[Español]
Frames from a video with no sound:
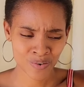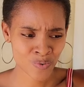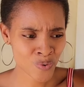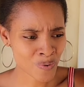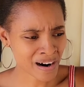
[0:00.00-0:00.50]

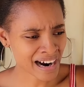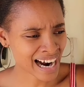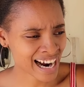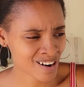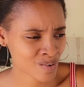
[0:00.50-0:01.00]

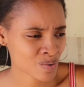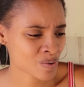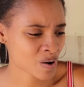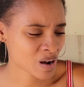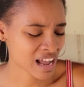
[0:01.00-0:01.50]

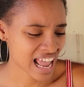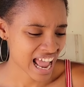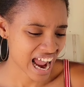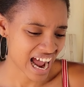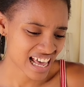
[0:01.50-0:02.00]
Wow.
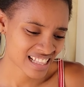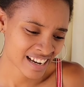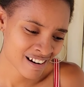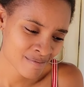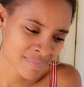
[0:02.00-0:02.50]

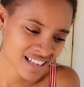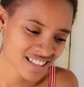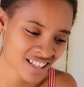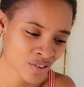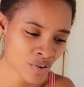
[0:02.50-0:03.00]
Adrián me
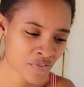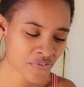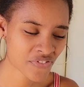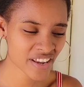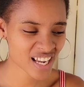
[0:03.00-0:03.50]
ha sido
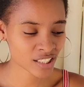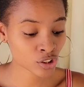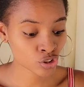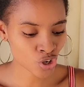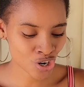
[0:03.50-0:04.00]

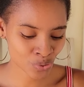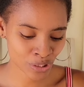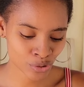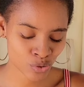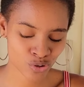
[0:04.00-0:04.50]
infiel todos
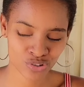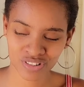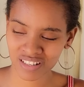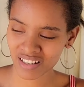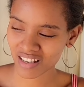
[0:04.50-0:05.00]

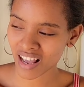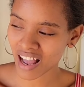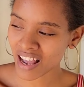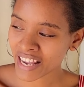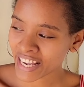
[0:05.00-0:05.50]
los
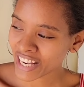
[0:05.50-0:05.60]
días.